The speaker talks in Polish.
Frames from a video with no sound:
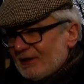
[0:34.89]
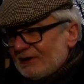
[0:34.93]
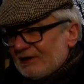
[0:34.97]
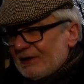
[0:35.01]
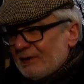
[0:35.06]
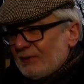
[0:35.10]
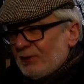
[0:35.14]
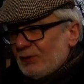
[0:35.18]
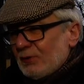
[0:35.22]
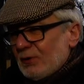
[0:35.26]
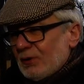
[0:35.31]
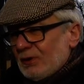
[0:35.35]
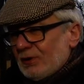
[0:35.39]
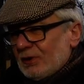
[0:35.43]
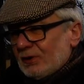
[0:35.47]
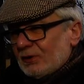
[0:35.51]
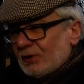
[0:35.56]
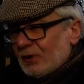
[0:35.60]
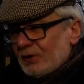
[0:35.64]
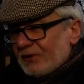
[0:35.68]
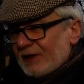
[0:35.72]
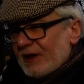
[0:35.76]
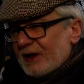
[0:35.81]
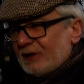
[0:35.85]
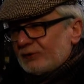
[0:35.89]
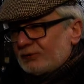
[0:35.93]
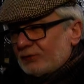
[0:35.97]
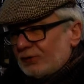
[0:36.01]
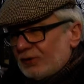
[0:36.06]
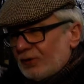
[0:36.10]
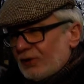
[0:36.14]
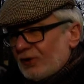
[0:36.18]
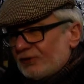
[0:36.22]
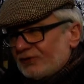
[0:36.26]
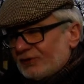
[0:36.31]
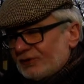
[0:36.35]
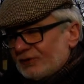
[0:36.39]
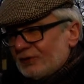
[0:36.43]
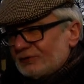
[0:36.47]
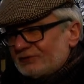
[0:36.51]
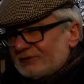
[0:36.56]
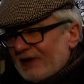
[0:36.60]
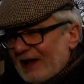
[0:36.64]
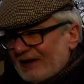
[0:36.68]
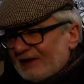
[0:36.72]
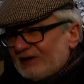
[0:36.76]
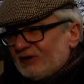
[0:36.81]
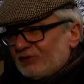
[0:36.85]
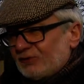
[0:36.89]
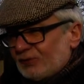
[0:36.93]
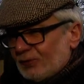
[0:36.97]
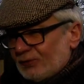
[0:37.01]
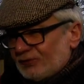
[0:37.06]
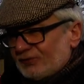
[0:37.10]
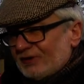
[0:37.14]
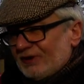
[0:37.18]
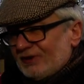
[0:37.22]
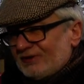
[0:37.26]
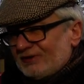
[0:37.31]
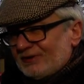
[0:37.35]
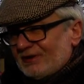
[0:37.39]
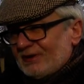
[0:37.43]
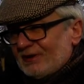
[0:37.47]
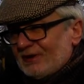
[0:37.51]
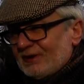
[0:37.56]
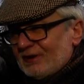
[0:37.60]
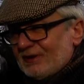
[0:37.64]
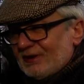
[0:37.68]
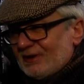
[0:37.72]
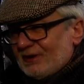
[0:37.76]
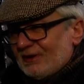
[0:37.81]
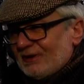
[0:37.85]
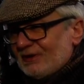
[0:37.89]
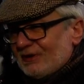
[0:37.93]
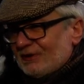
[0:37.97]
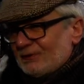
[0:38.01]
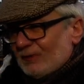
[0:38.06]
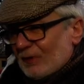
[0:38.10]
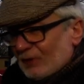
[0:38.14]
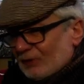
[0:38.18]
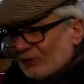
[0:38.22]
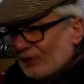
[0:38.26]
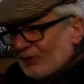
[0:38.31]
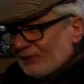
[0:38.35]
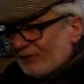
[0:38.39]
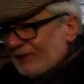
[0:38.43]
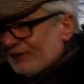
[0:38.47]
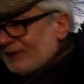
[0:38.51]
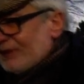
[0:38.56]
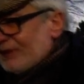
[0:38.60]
nie było konia, który osiągnął taki sukces e, sportowy.